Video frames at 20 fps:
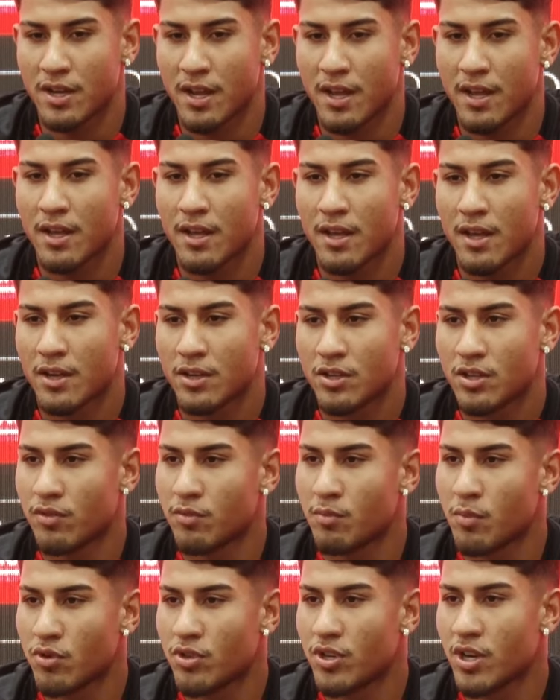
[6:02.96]
né?
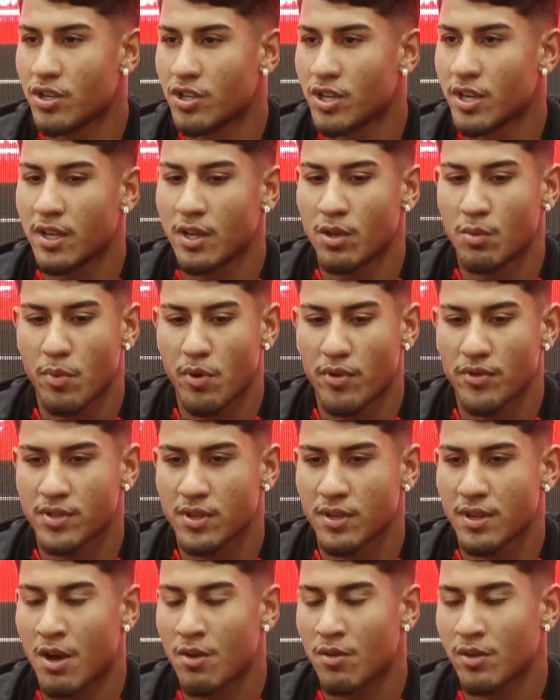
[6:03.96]
Tive meu dia a dia aqui no
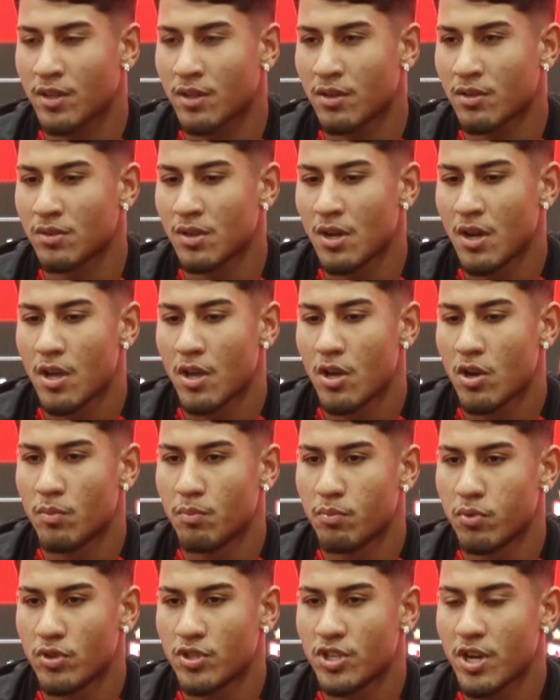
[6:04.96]
profissional, então eu
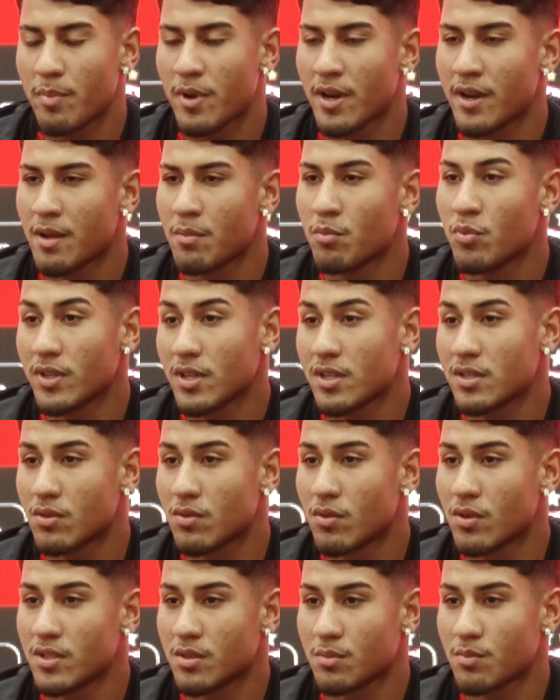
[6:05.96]
pude aprender muitas
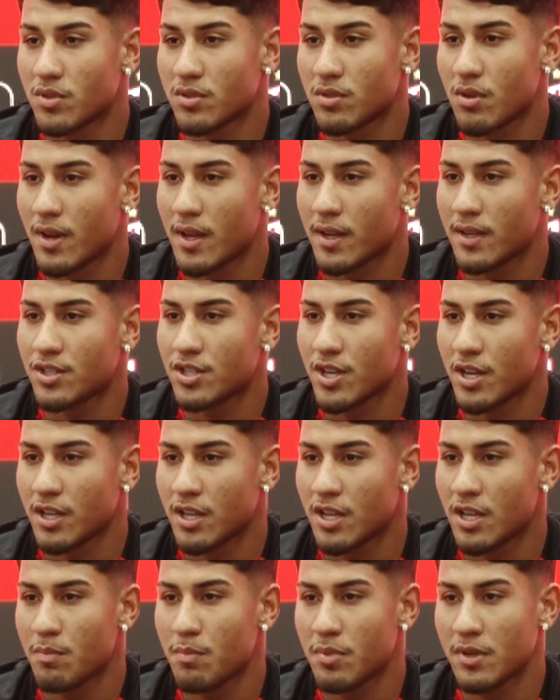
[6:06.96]
coisas com meus colegas de
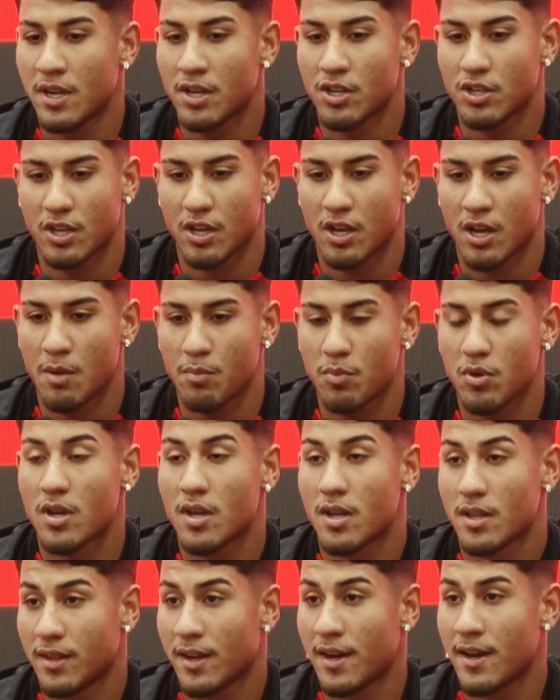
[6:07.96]
equipe dentro de campo,
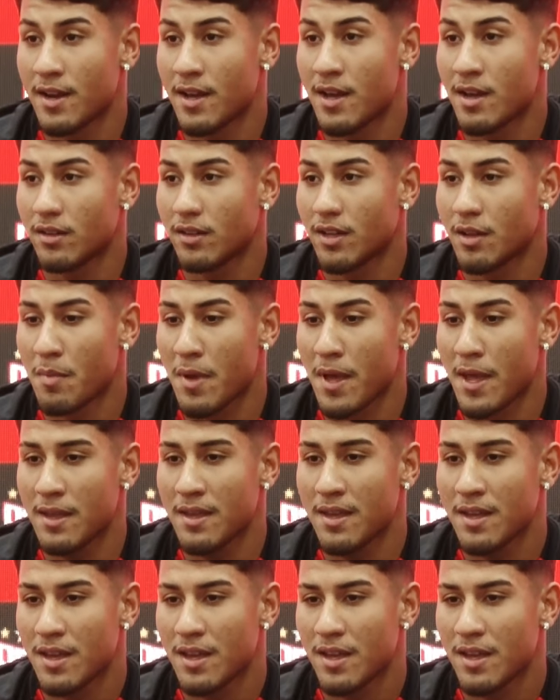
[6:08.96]
treinando também.